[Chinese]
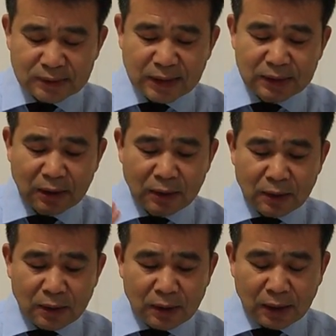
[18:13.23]
在这个，
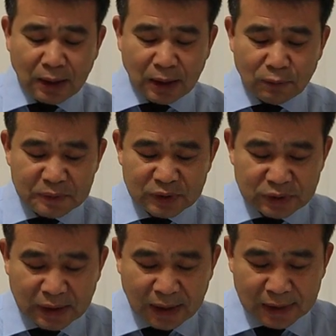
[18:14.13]
呃，我们首
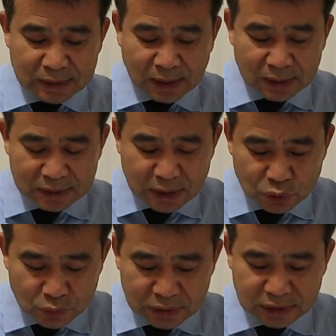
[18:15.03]
先看一下耶
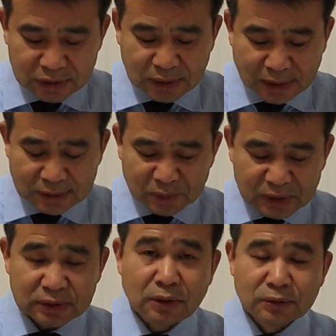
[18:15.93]
稣自己他怎么
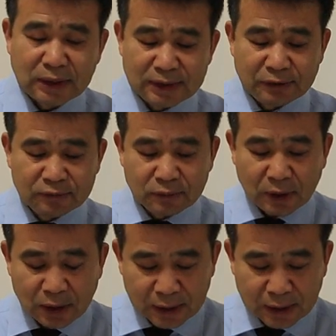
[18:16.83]
死后三天复活。